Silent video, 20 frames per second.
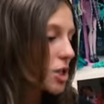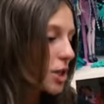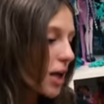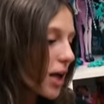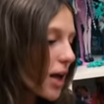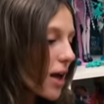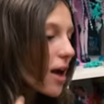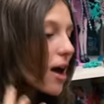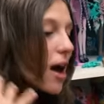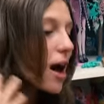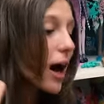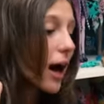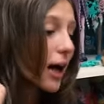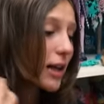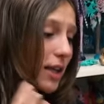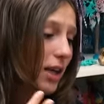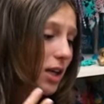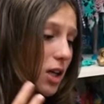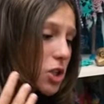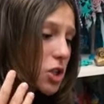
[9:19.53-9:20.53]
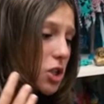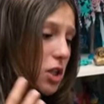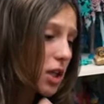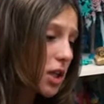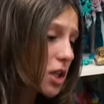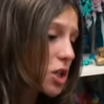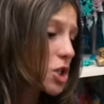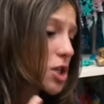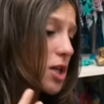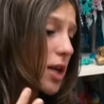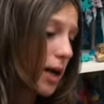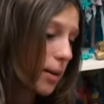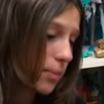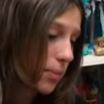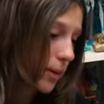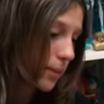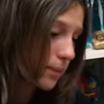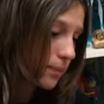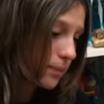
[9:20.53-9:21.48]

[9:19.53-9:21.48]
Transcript: шее, а также нет шляпы.